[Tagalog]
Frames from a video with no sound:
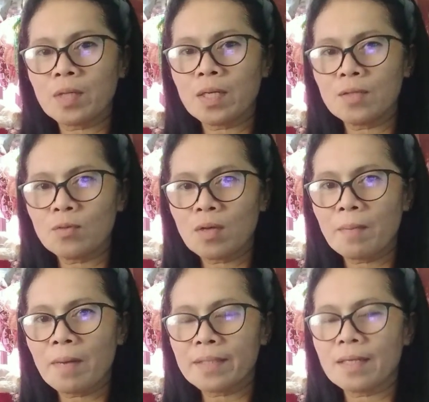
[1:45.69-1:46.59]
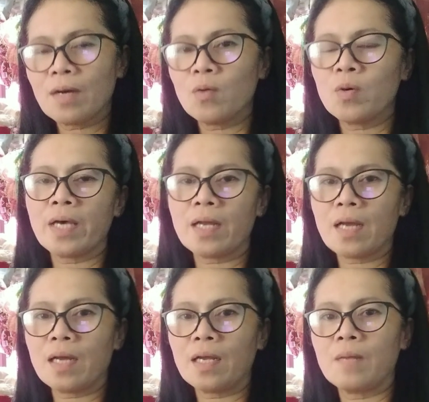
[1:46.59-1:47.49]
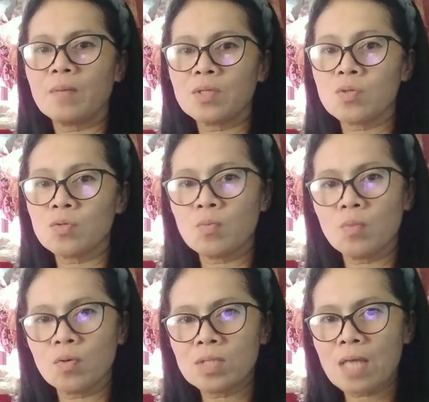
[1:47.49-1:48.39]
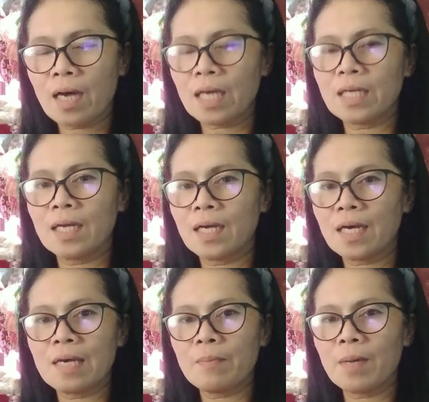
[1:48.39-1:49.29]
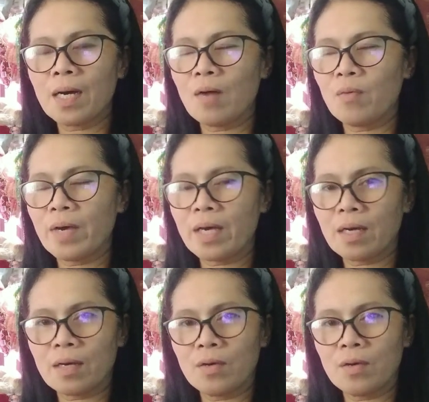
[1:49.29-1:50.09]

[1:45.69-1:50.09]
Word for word: dito na bata o kaya nanay na magsusumbong sa akin na nakikipag-away kayo.